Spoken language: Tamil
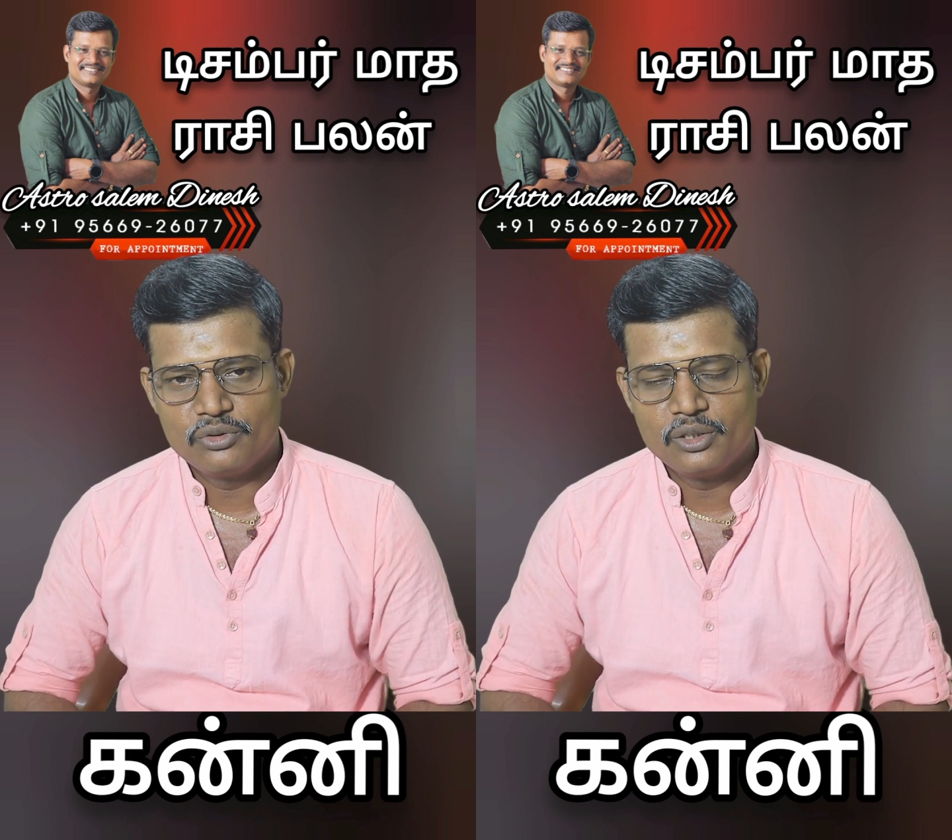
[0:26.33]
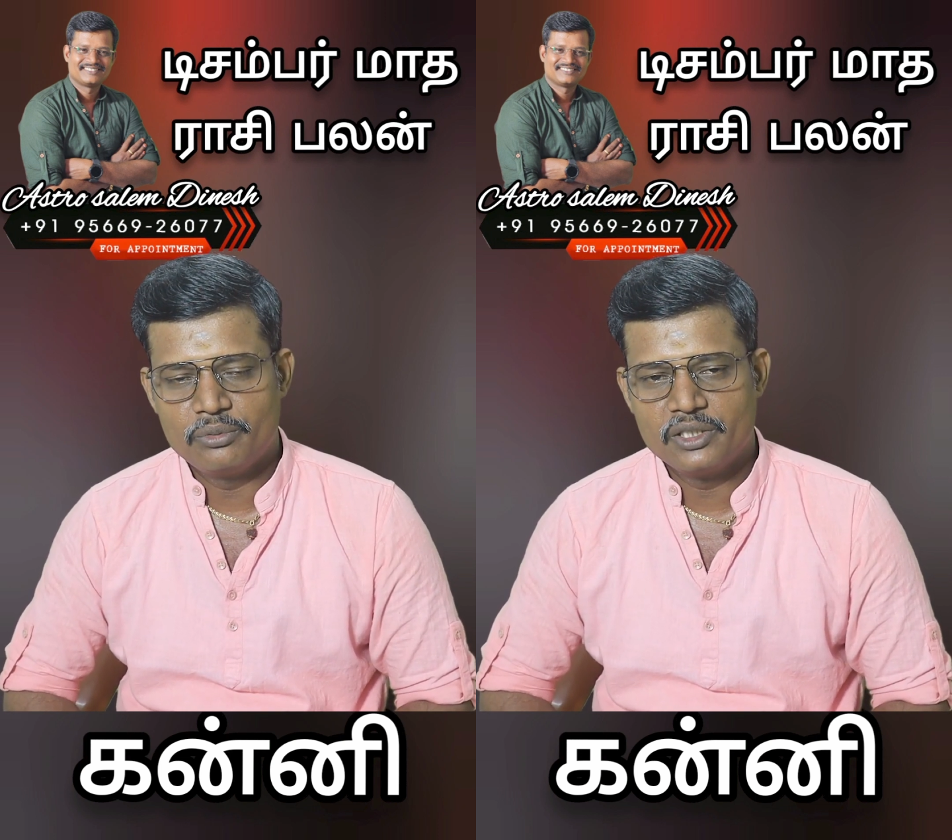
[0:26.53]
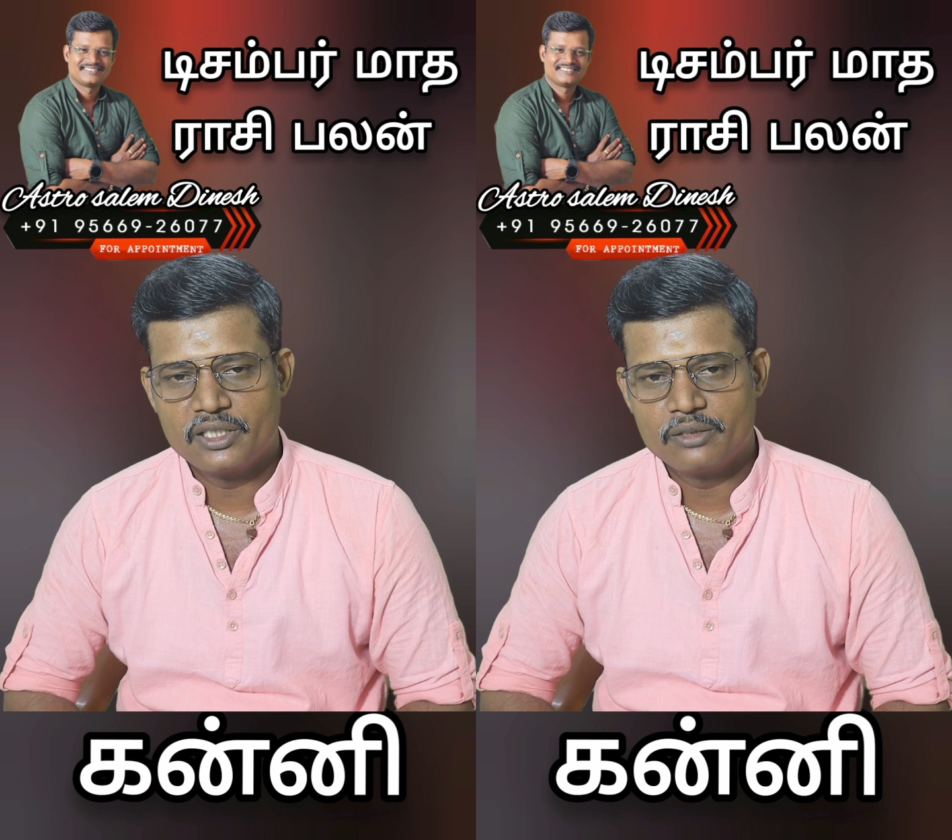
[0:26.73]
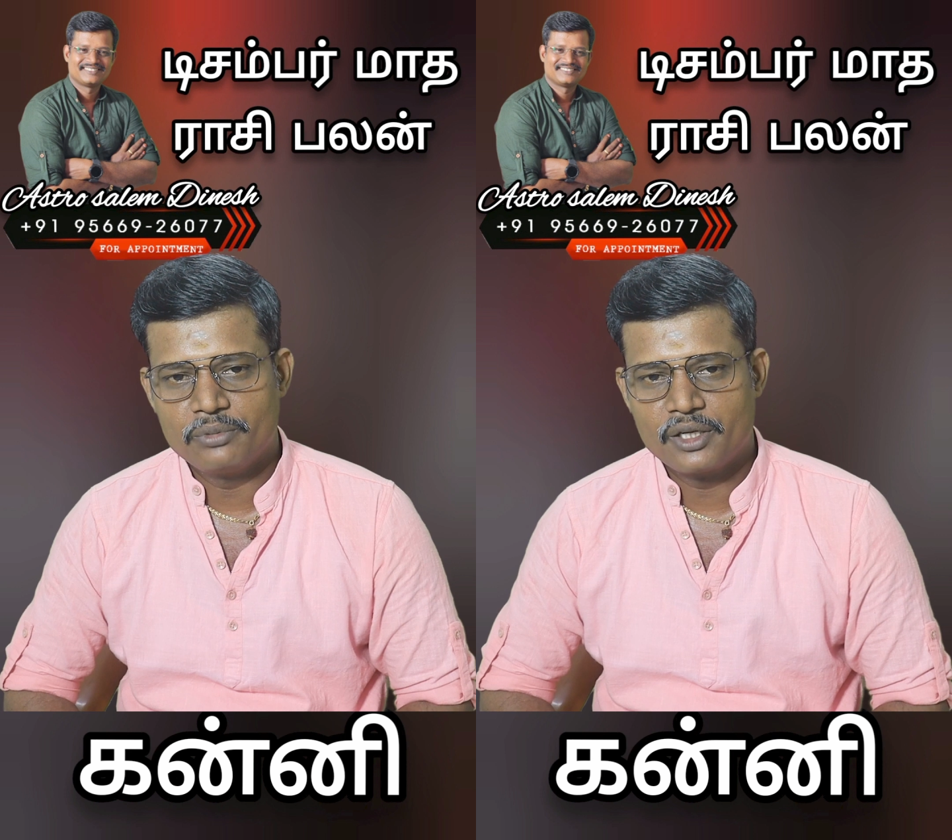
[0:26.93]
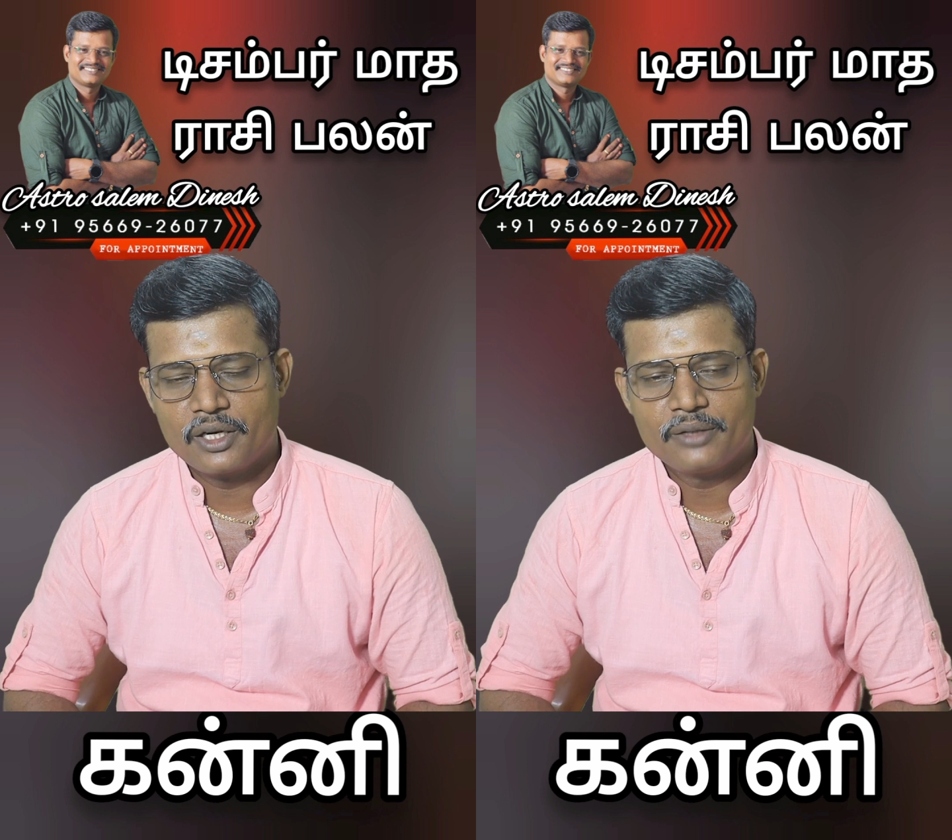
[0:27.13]
போகுது
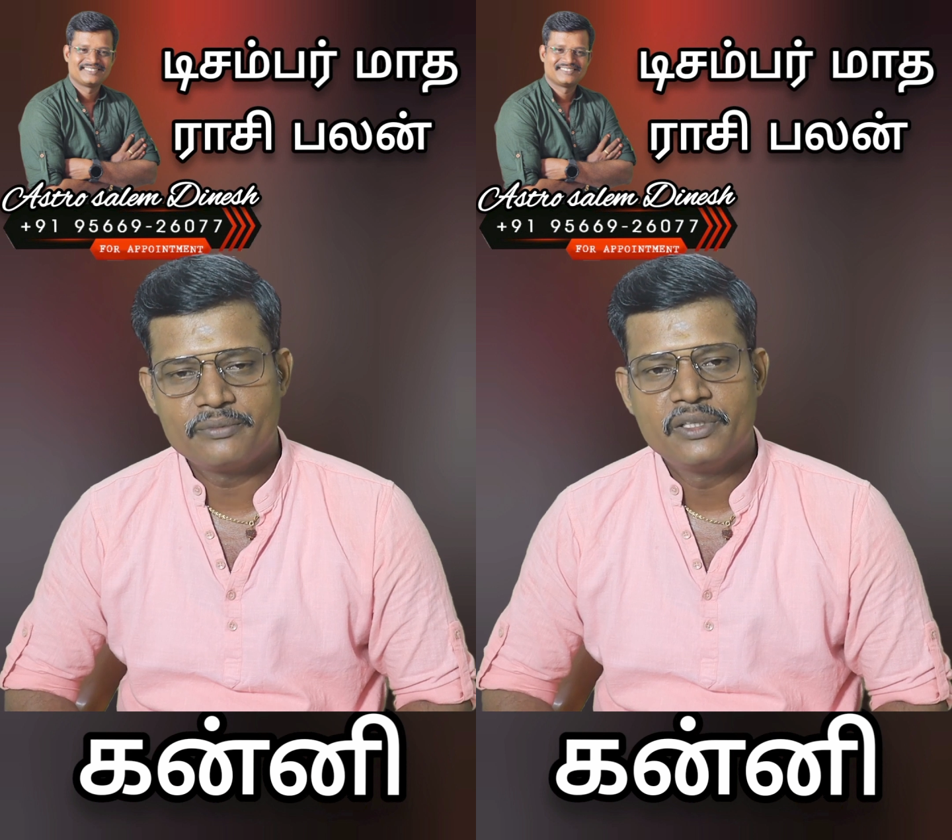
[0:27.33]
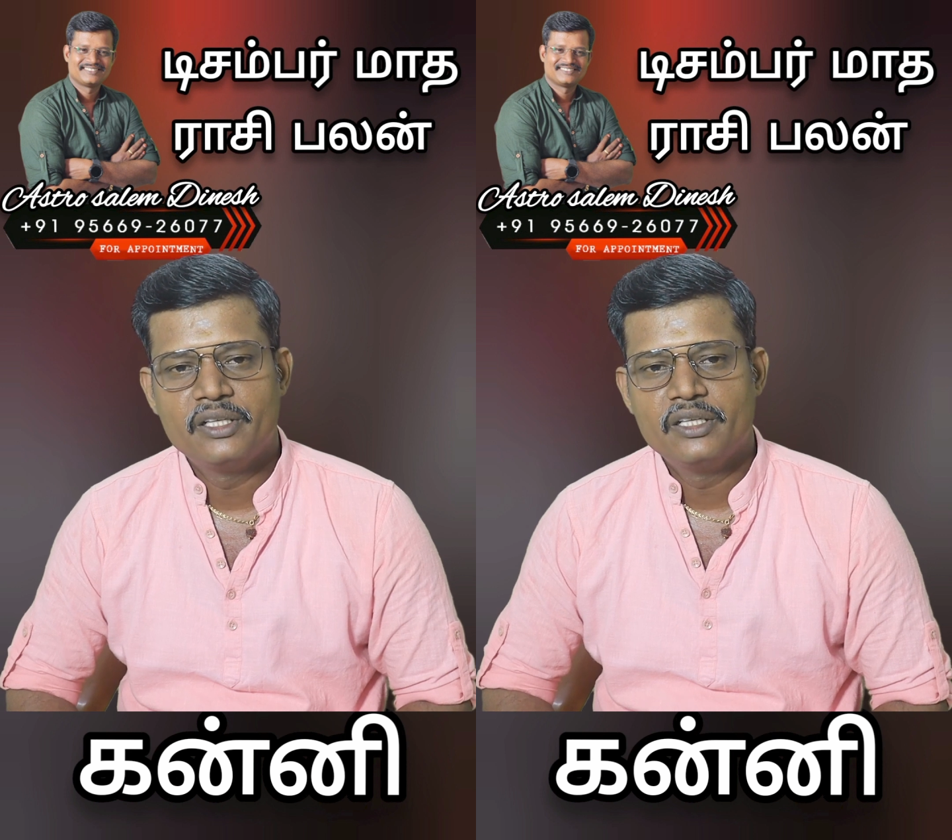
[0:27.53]
அப்படிங்கிறத பார்க்கலாம்